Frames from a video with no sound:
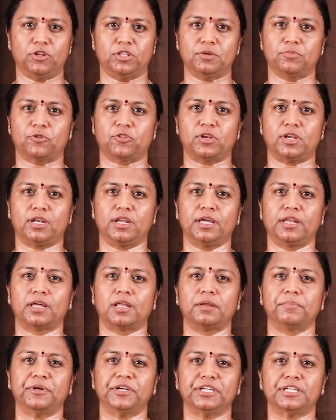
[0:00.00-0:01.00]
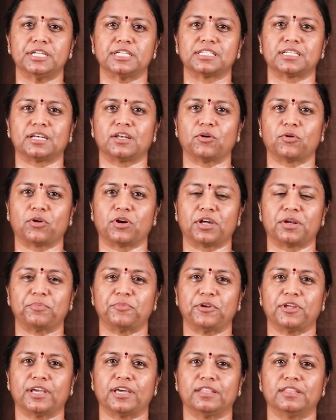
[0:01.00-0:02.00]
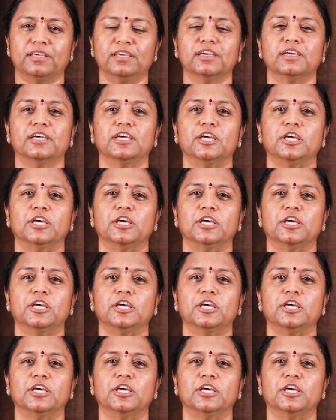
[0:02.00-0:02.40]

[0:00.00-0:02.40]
முடியுது முதலெல்லாம் என்னால் மெடிடேஷனில் உட்கார முடியாது